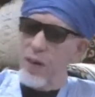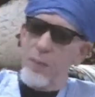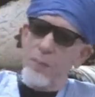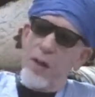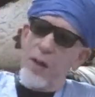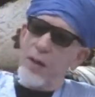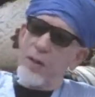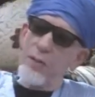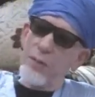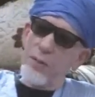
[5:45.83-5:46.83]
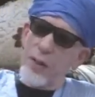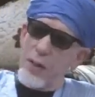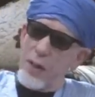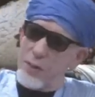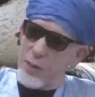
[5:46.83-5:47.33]
أما آخر
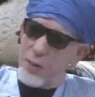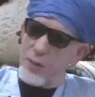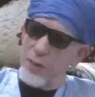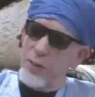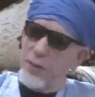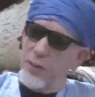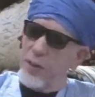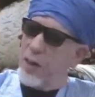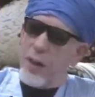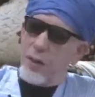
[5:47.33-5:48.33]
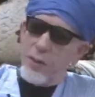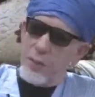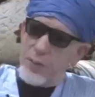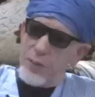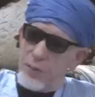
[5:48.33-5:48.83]
وعجل آخر
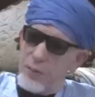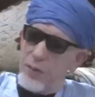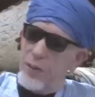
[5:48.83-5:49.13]
وزد